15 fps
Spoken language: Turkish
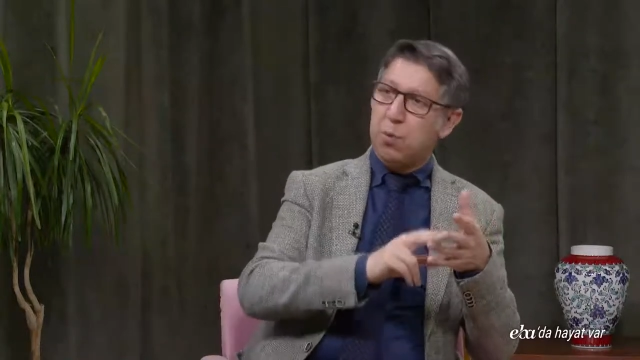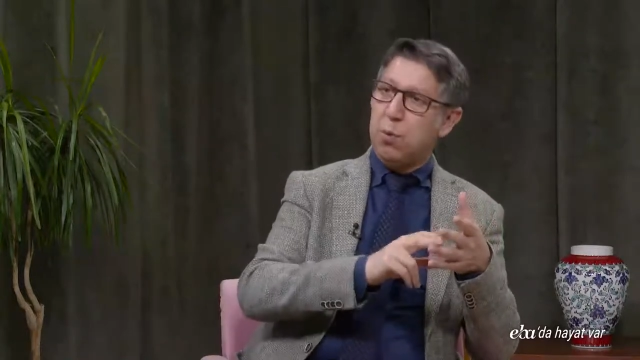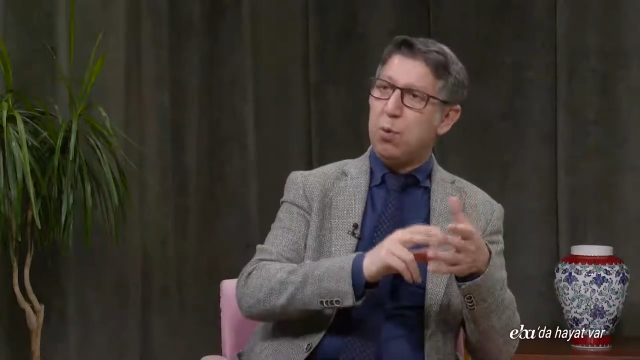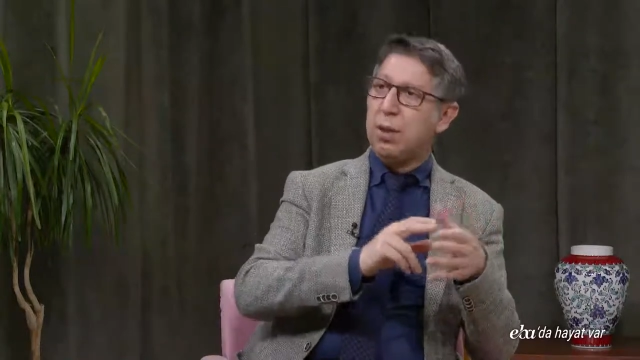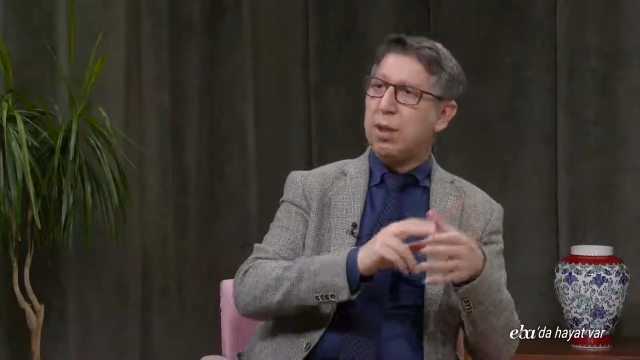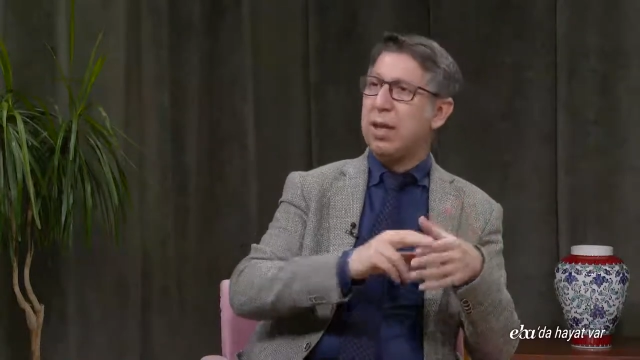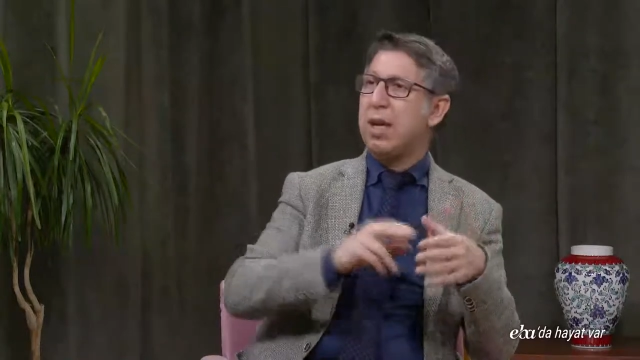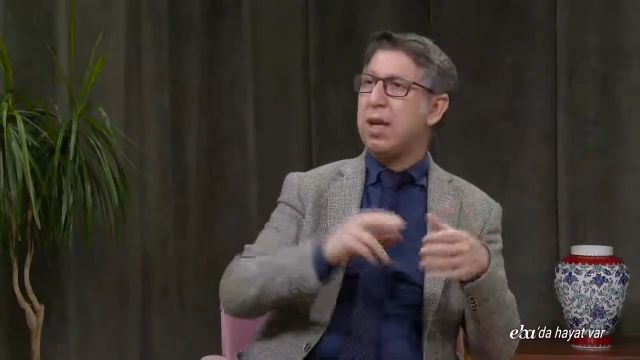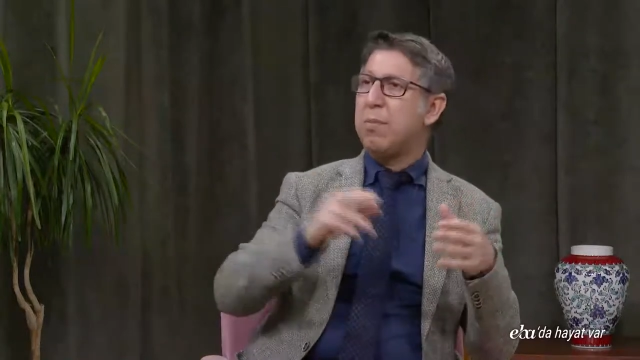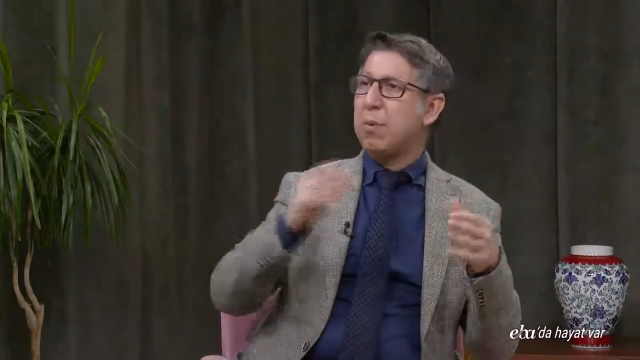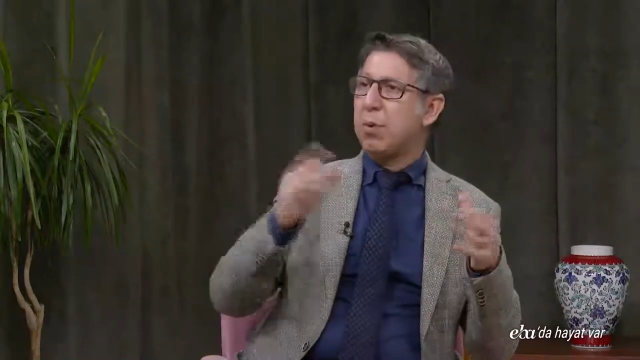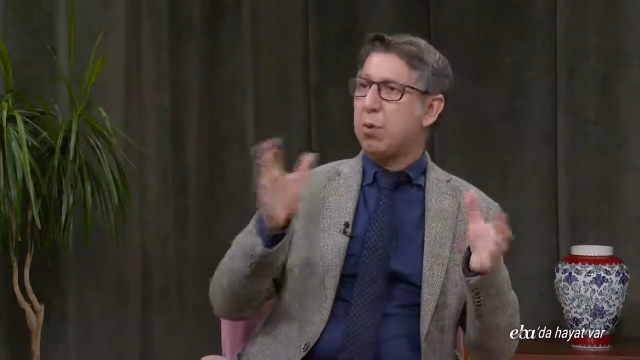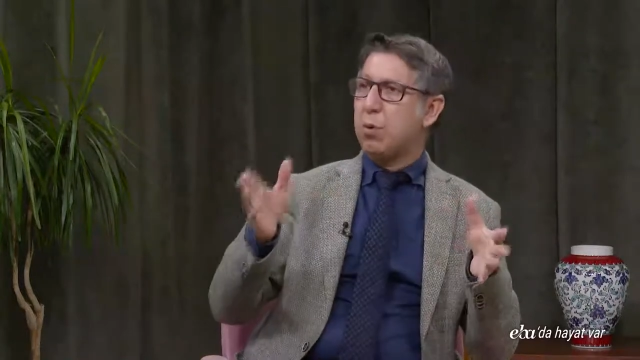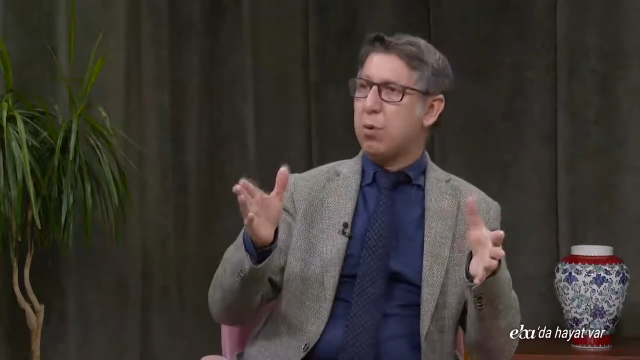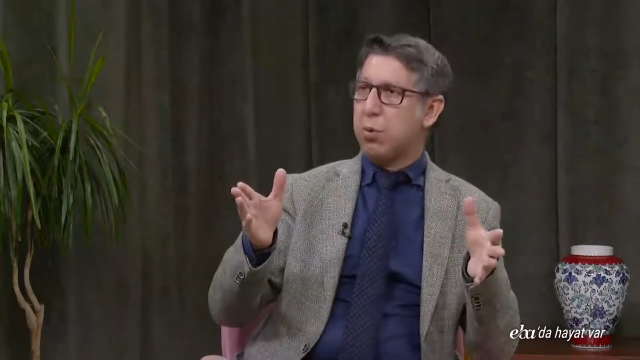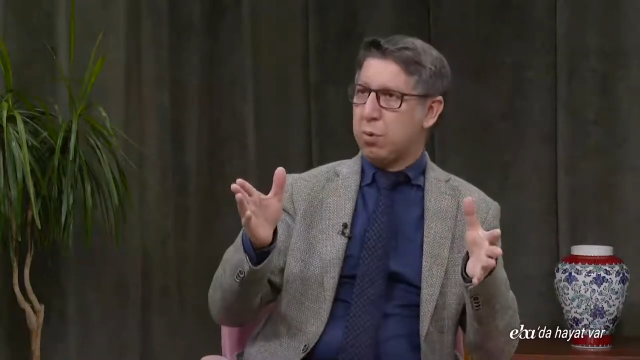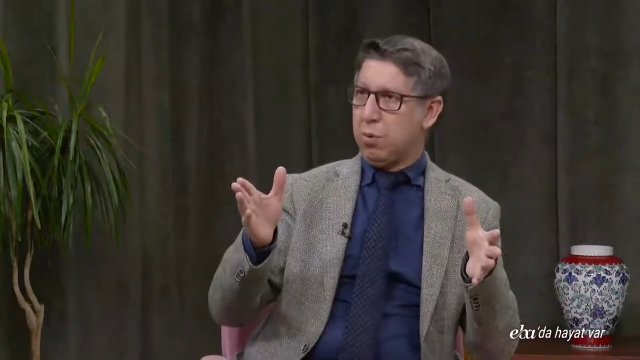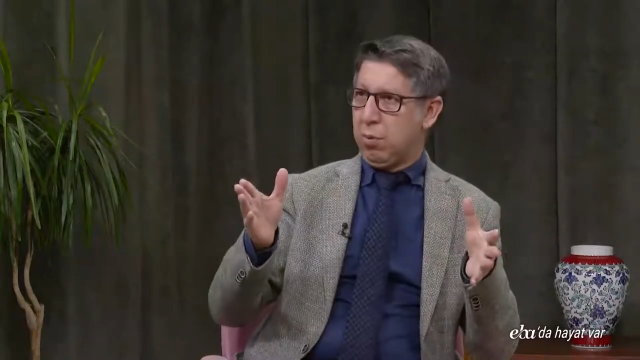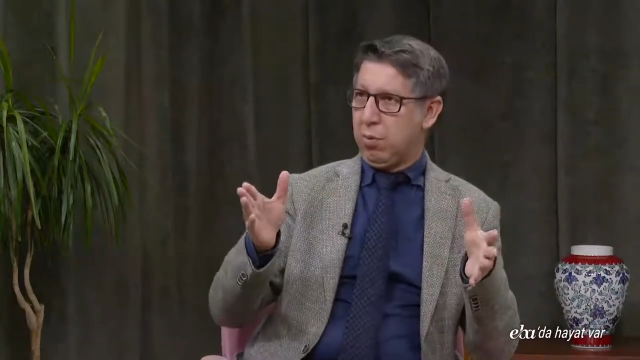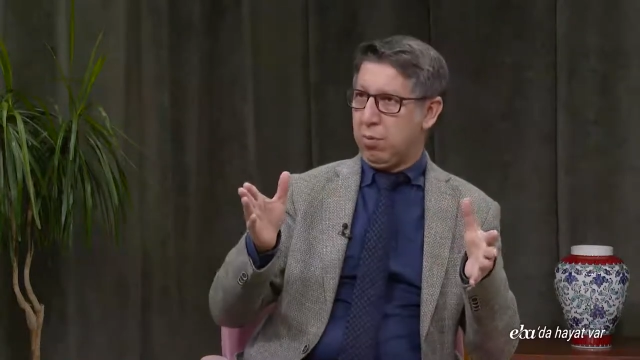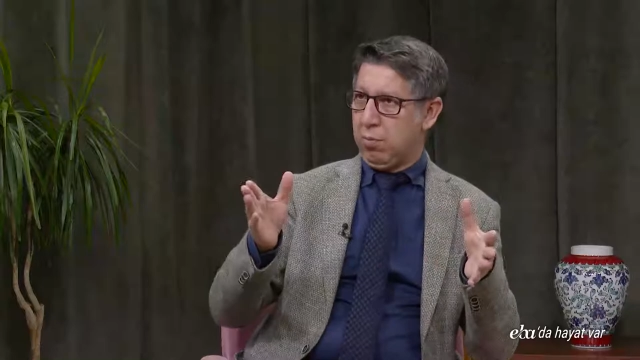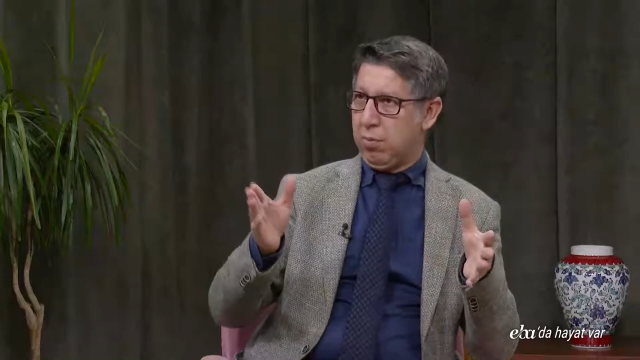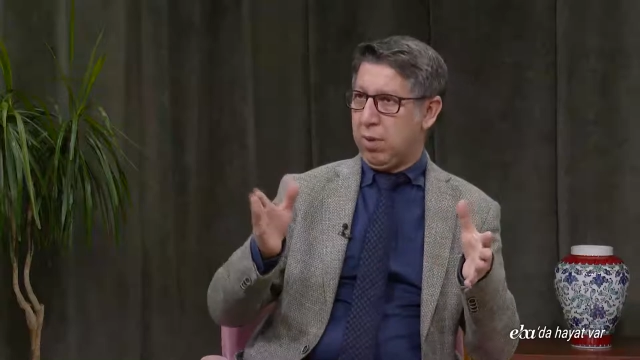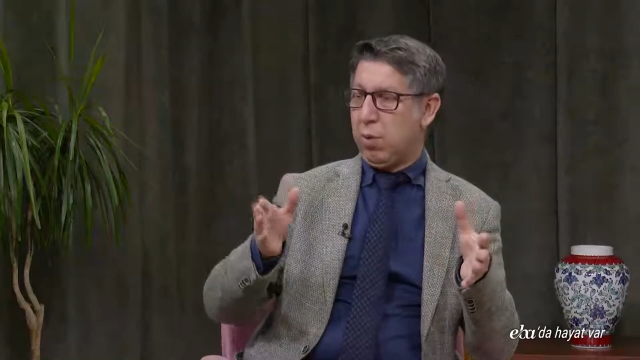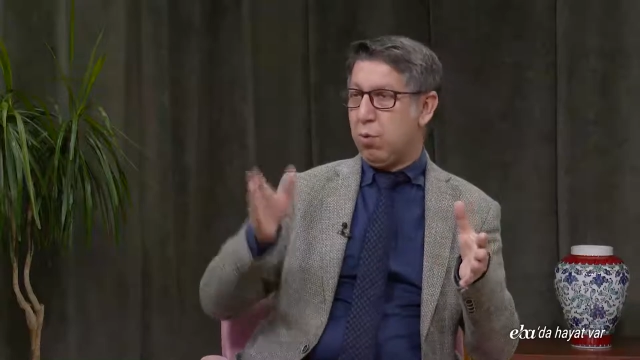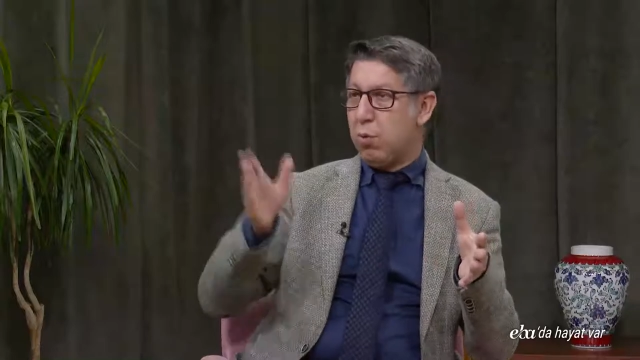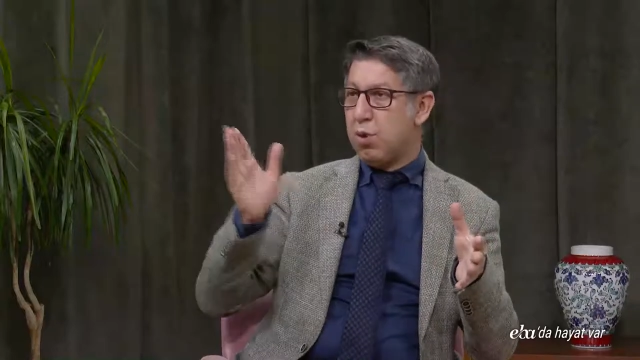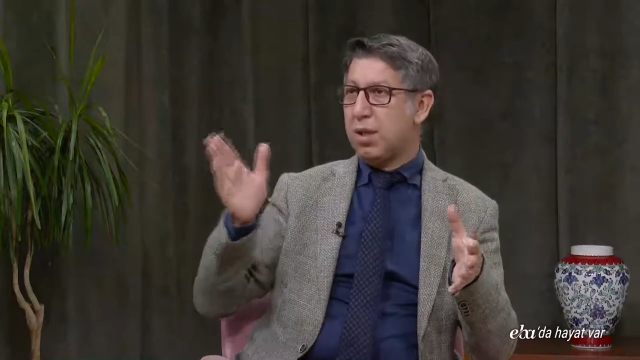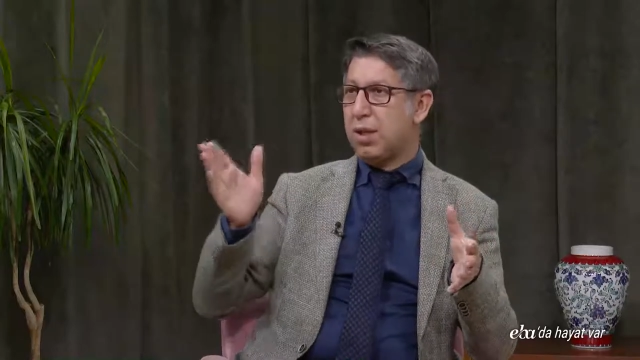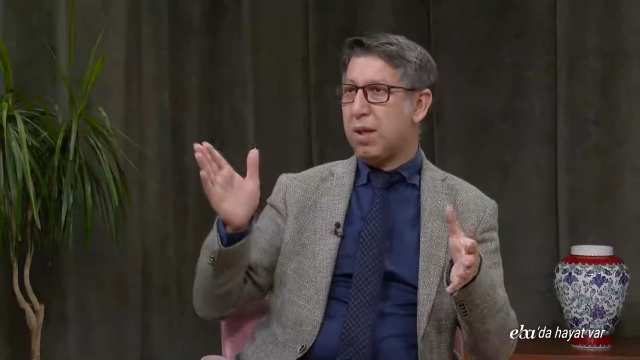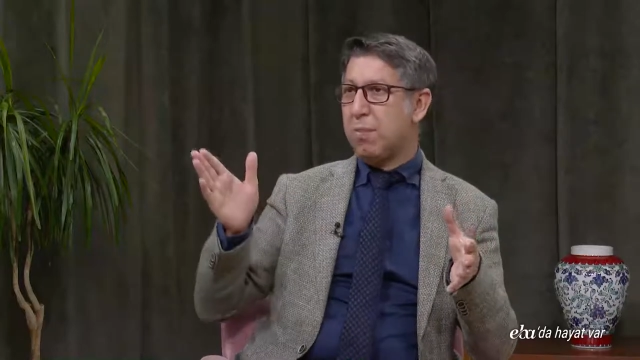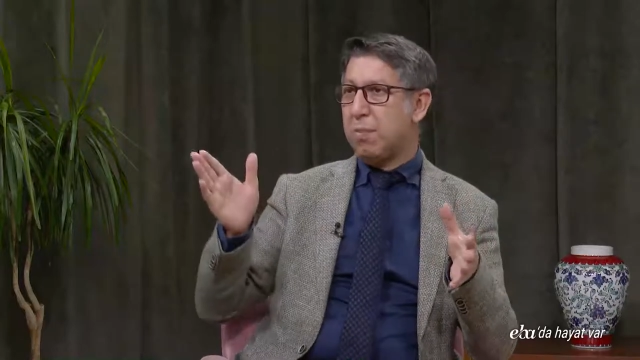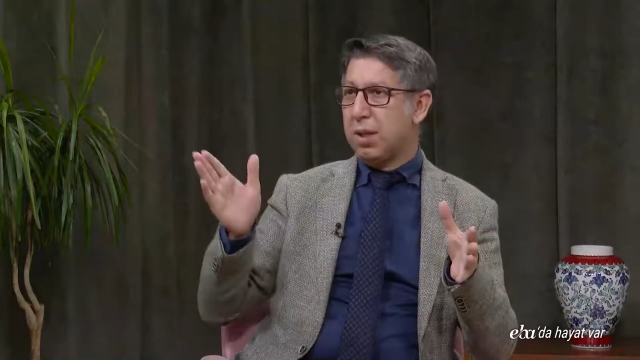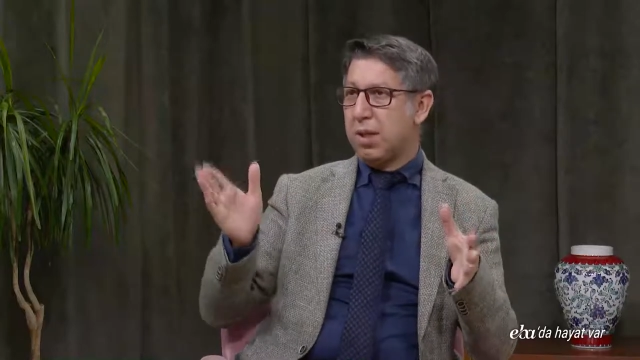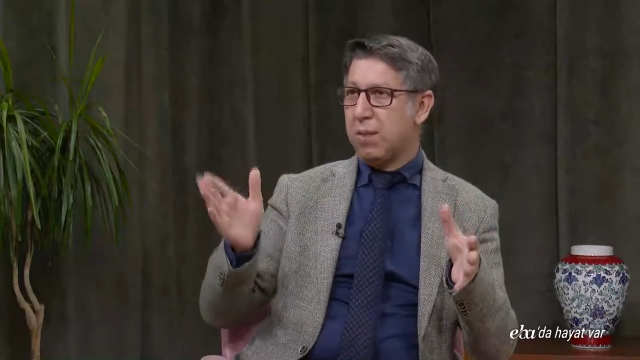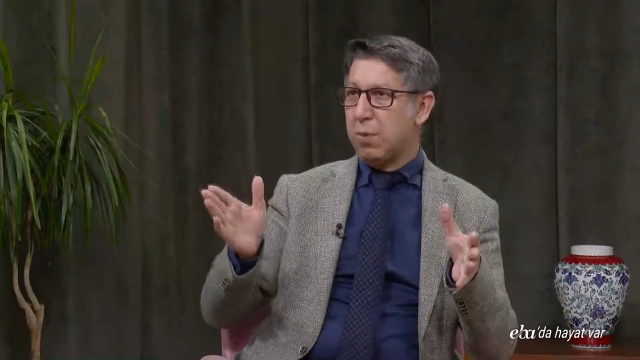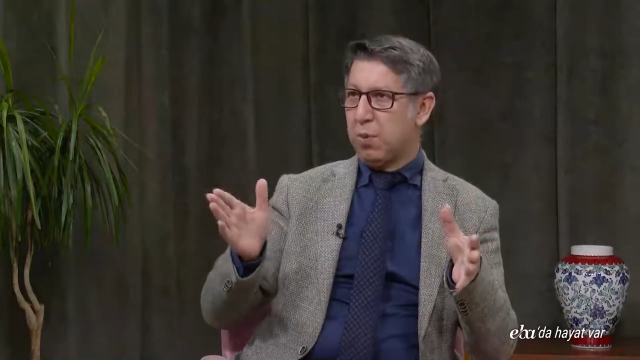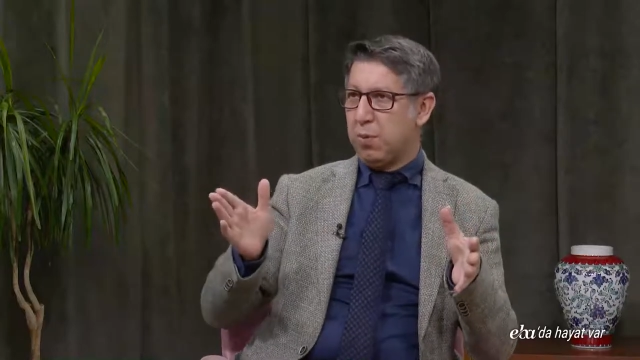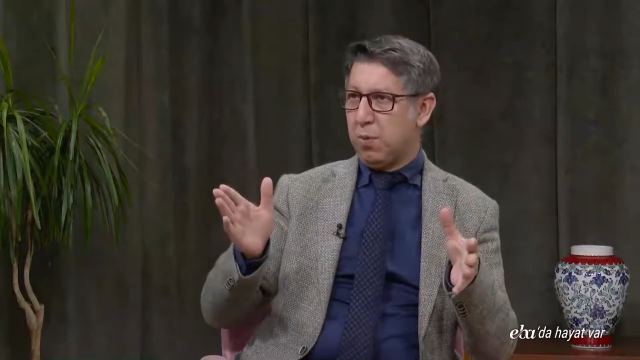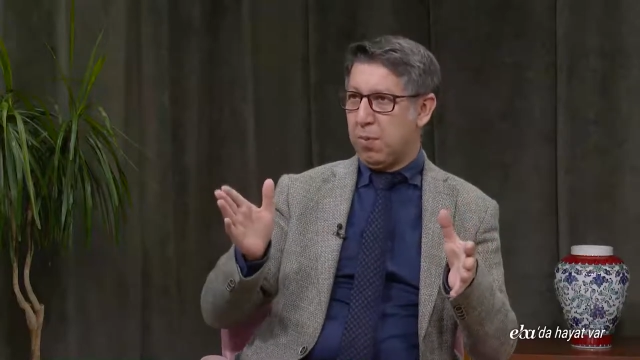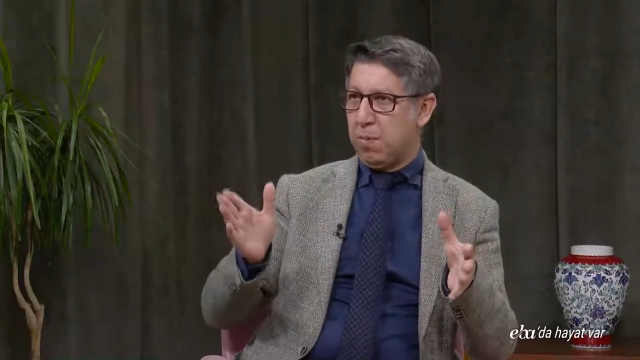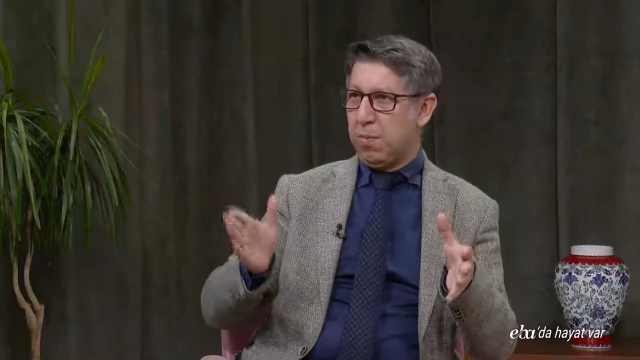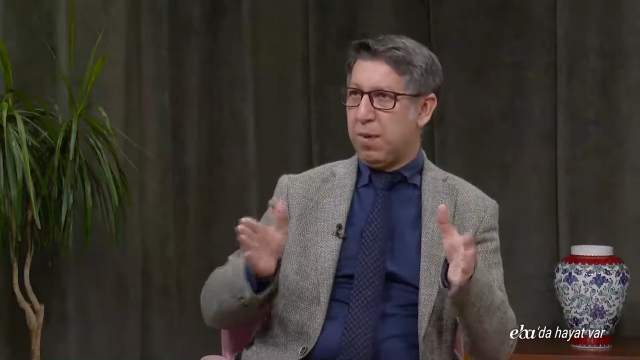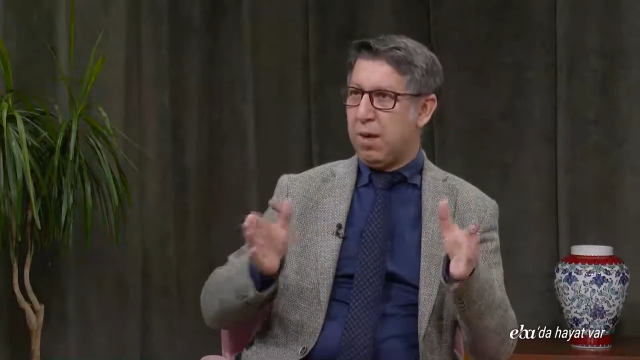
büyüklerine hepsini okusun. Hı. Üç etap dediğimiz bu.